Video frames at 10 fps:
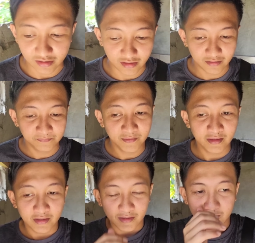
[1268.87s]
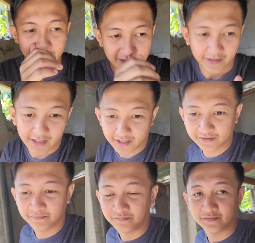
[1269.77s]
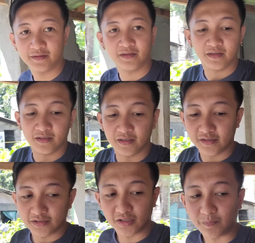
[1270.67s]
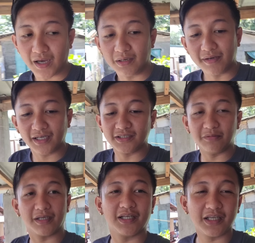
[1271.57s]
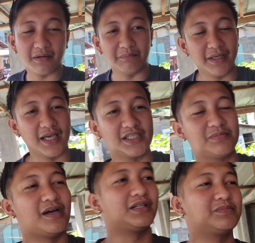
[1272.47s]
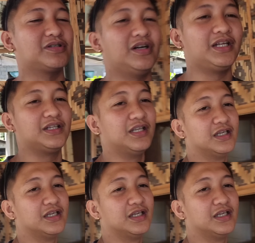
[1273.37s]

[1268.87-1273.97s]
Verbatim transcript: oh. Yan. So, para maganda yung magiging ambiance, mga Team Solid.